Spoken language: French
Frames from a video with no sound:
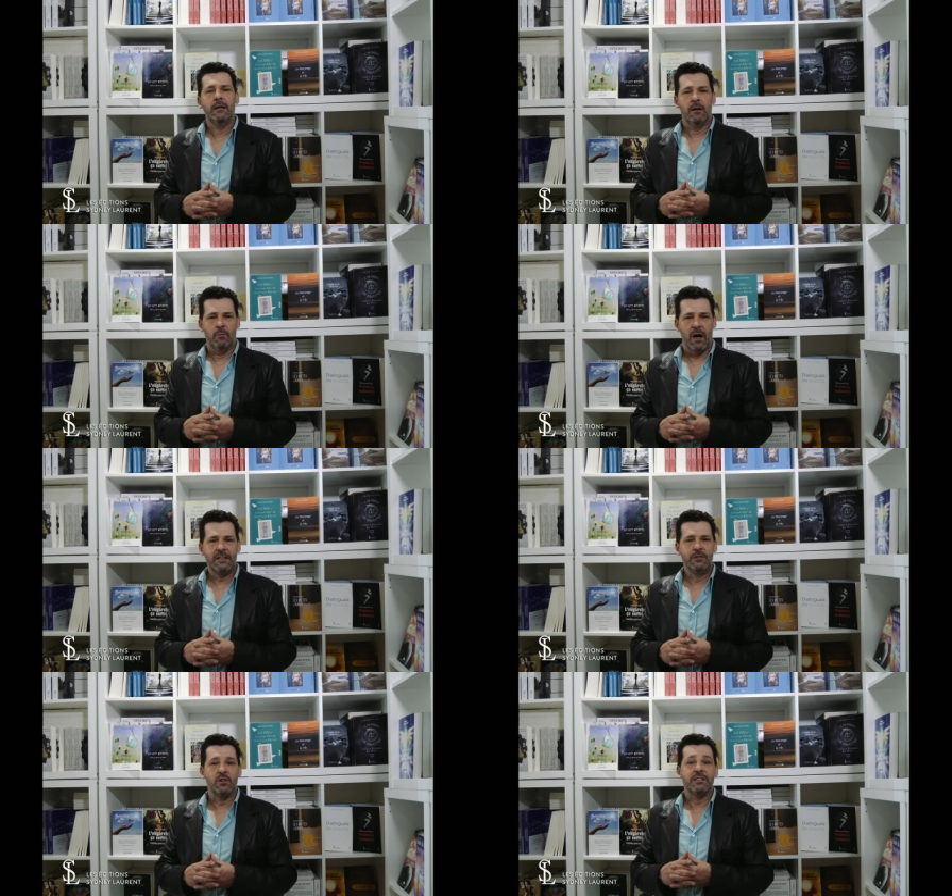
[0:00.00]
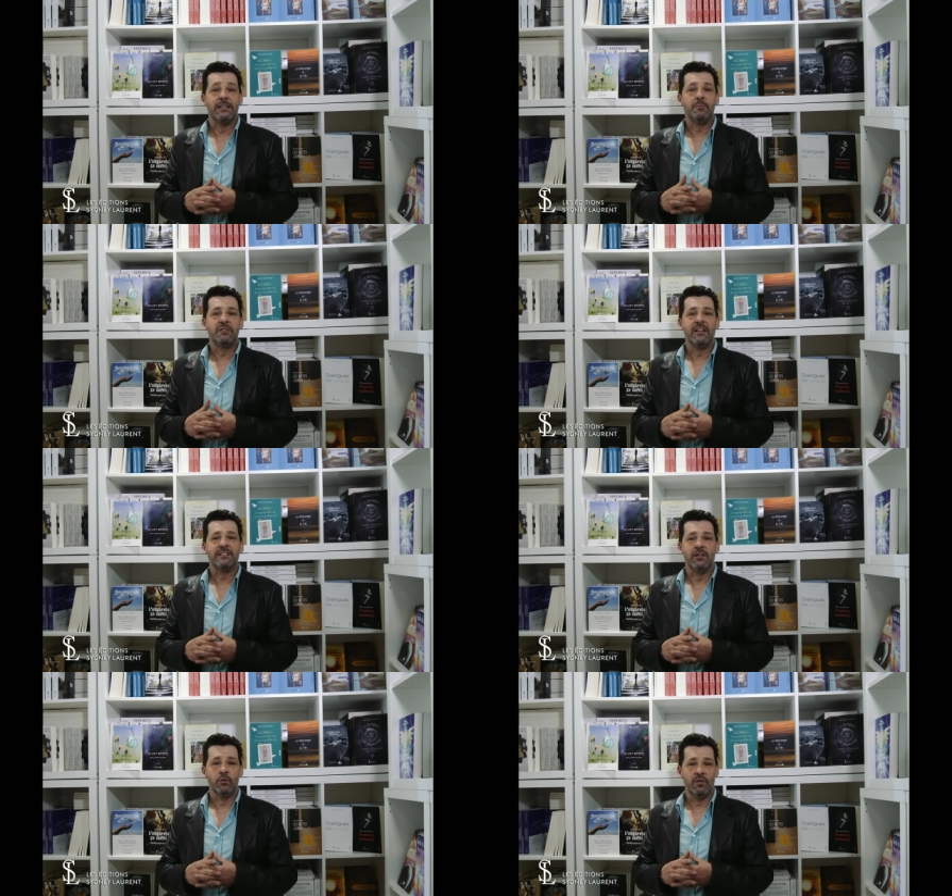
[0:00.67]
Marie doit s'adapter
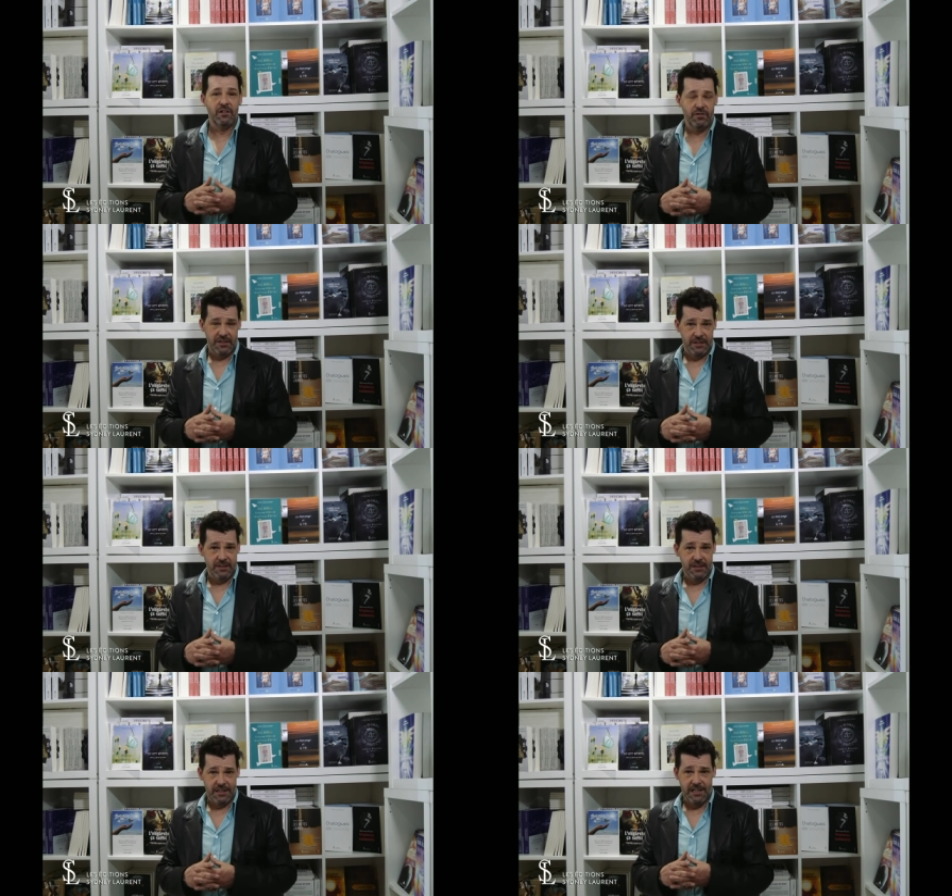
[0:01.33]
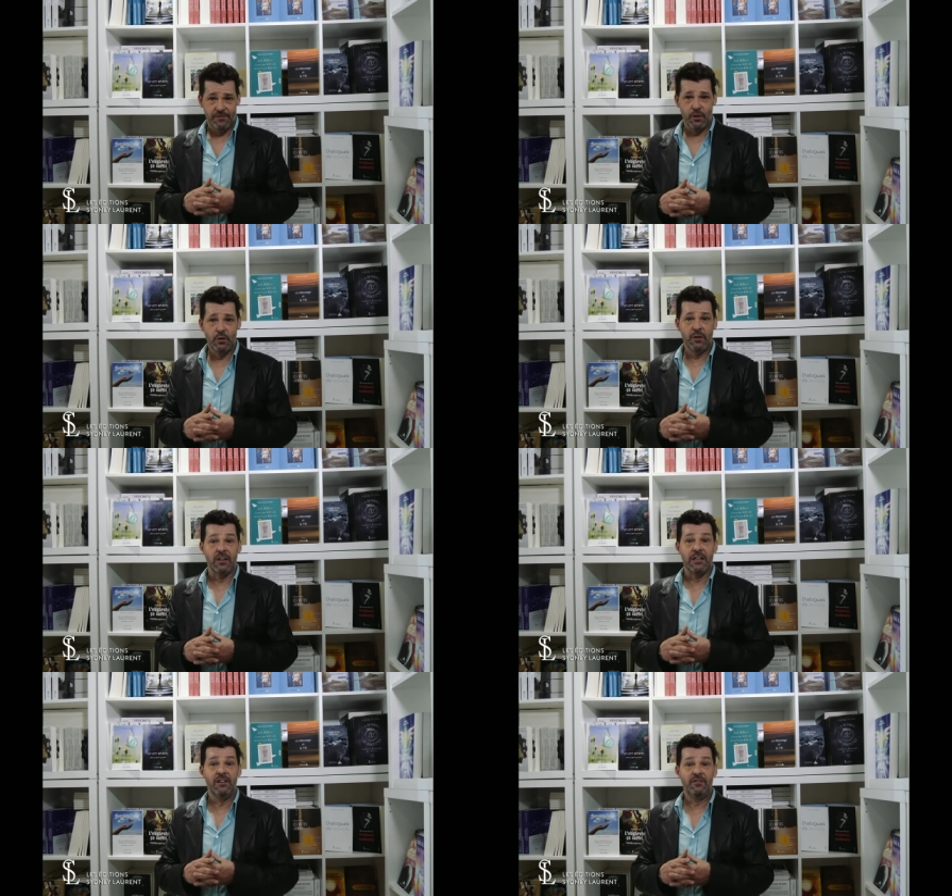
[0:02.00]
à sa nouvelle vie et
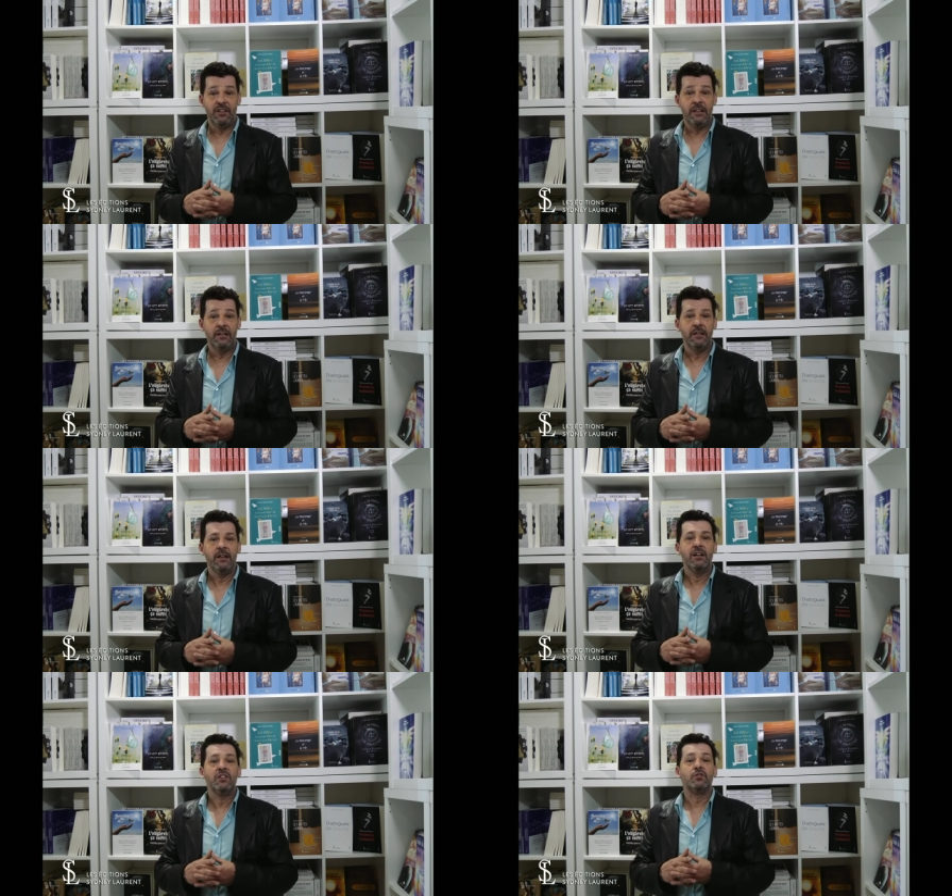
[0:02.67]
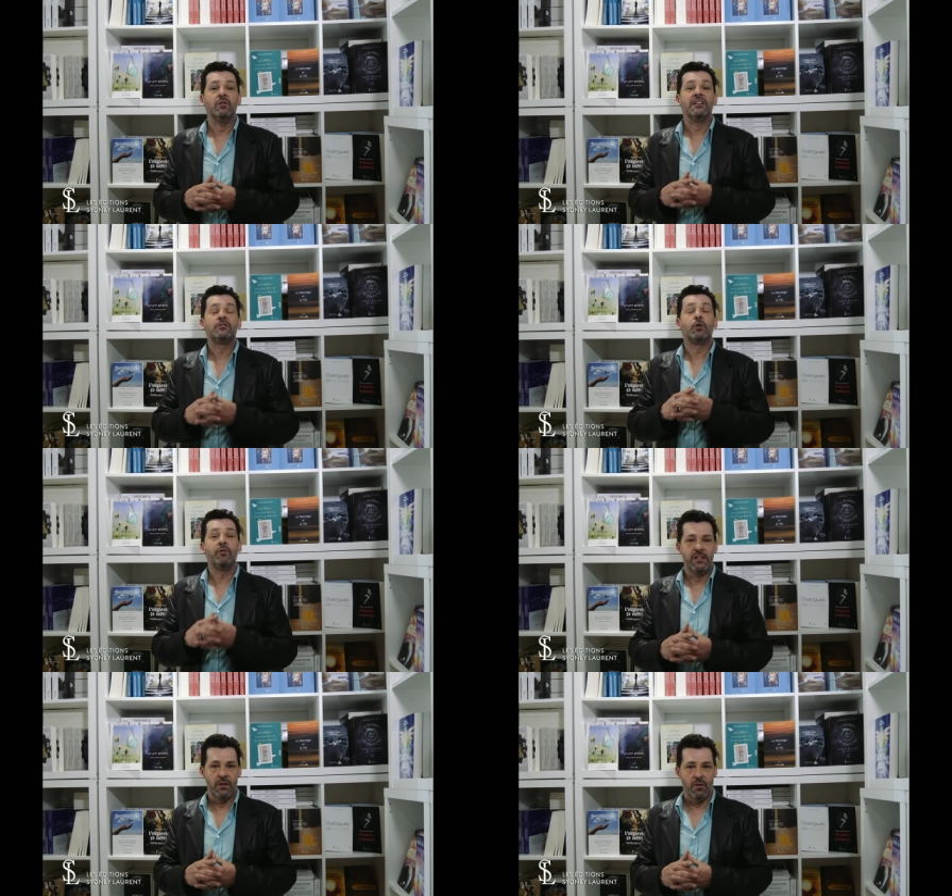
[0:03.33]
évoluer dans la ville sous la
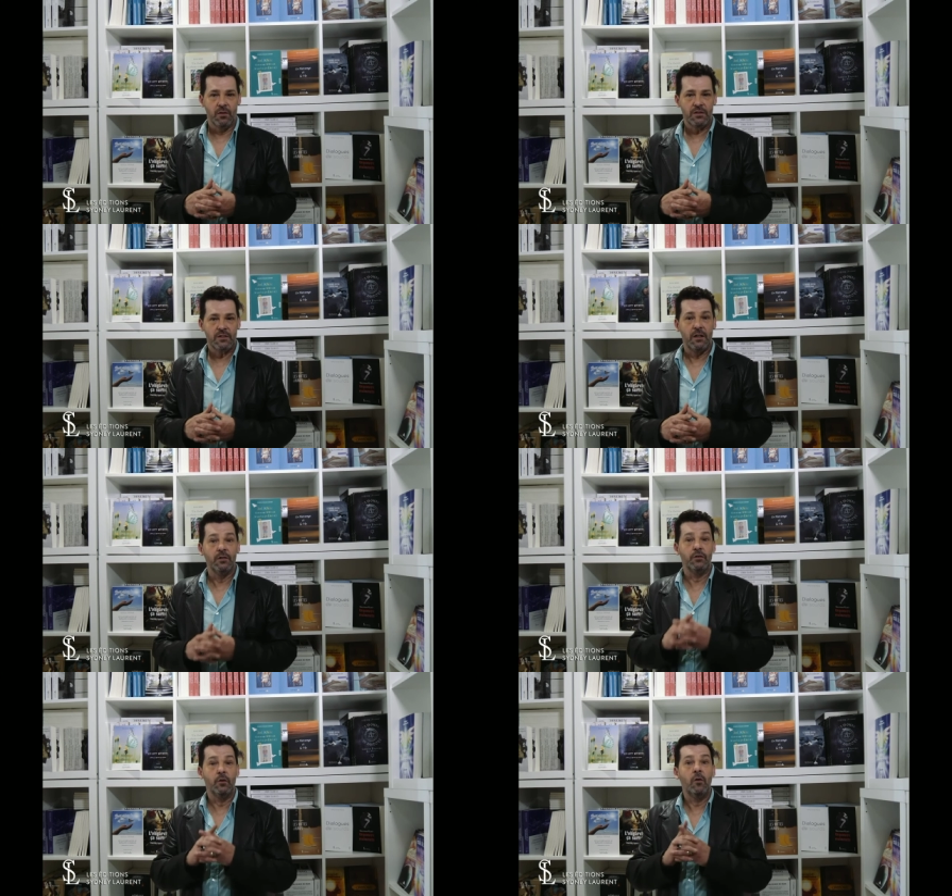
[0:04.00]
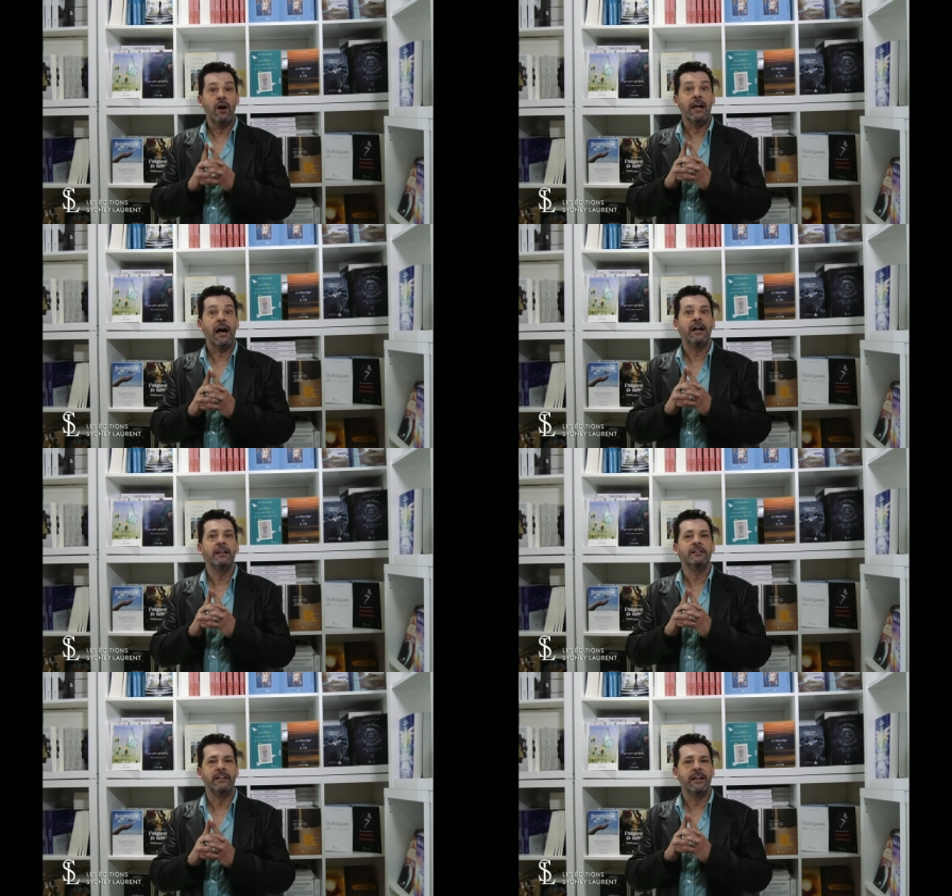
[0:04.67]
surveillance de
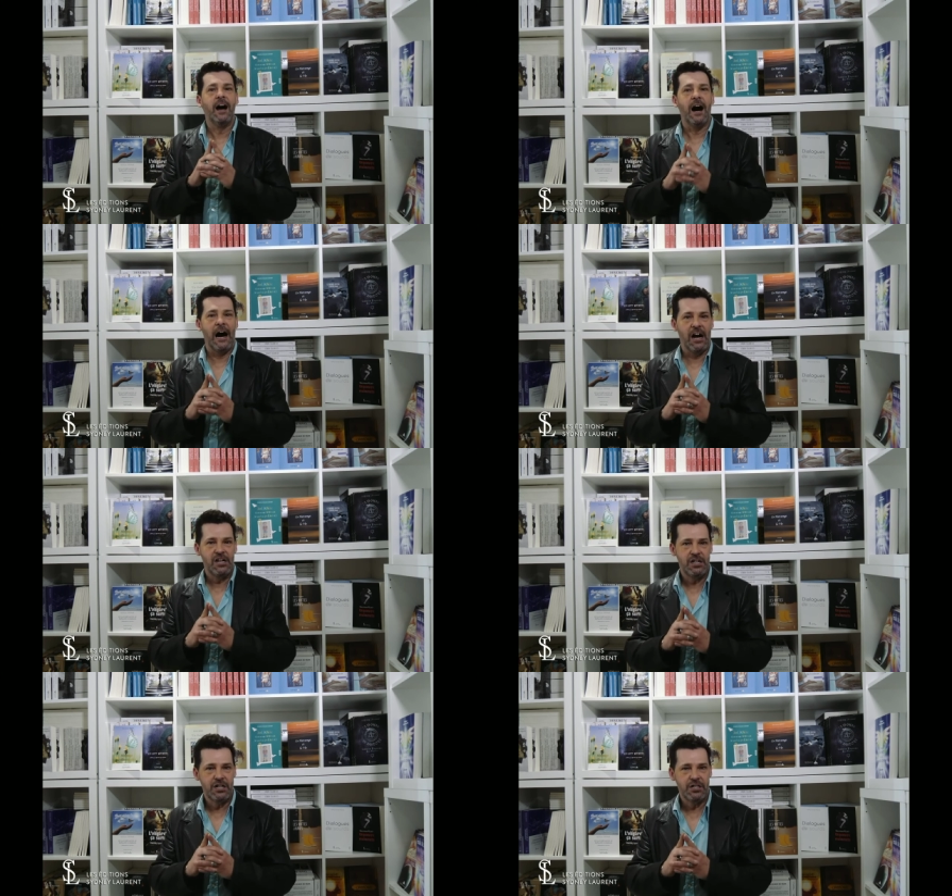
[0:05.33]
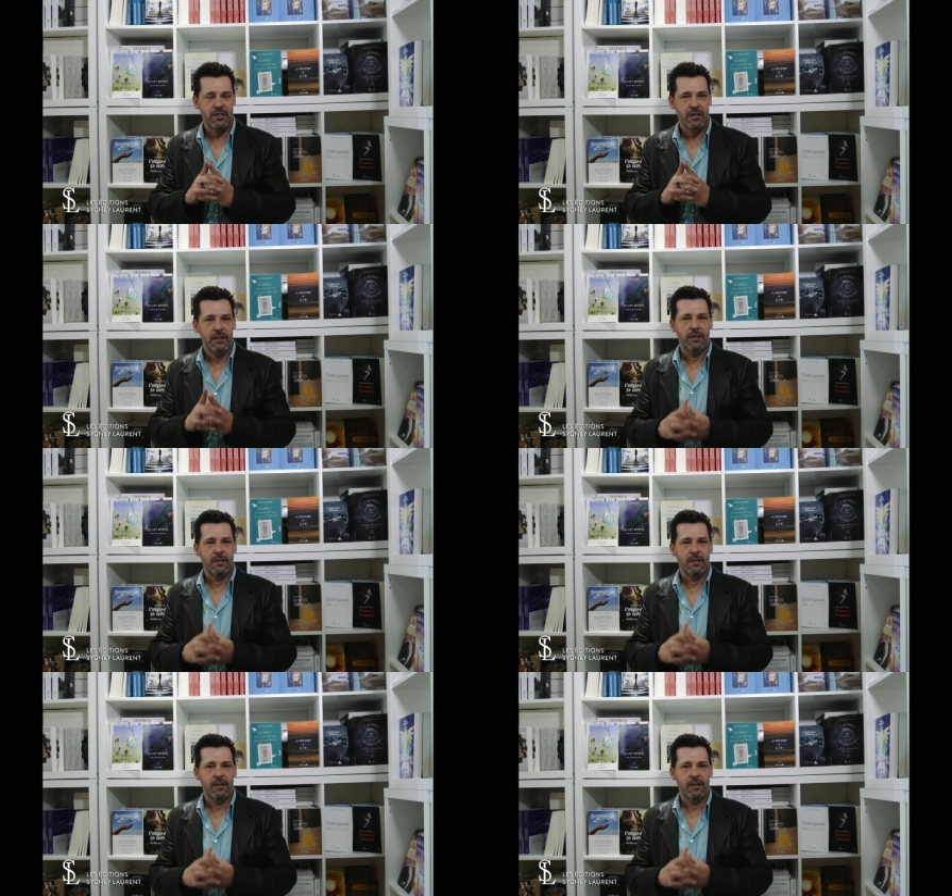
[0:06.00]
l'ADH.